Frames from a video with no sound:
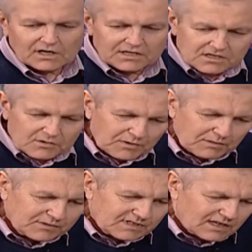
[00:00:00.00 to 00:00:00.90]
они
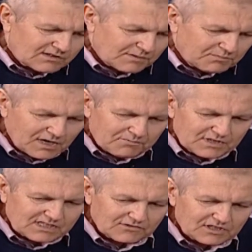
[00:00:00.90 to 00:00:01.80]
теперь пытаются
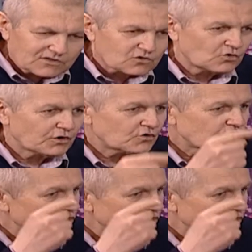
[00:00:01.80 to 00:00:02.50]
переписывать историю,